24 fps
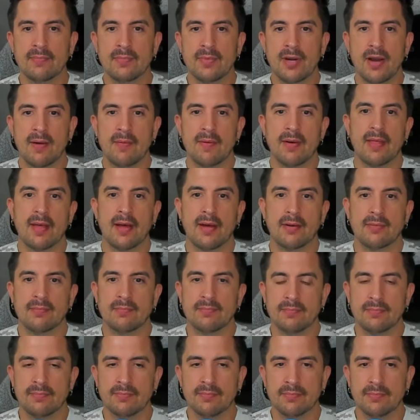La verdad,
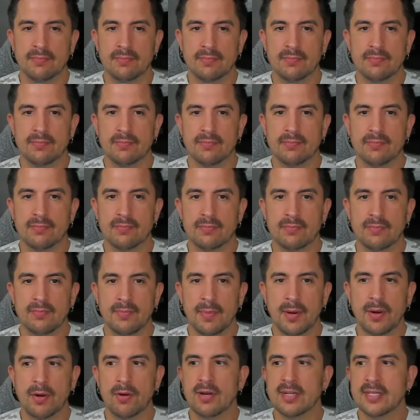
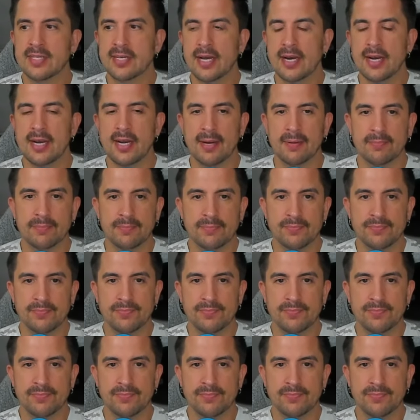me conectaría.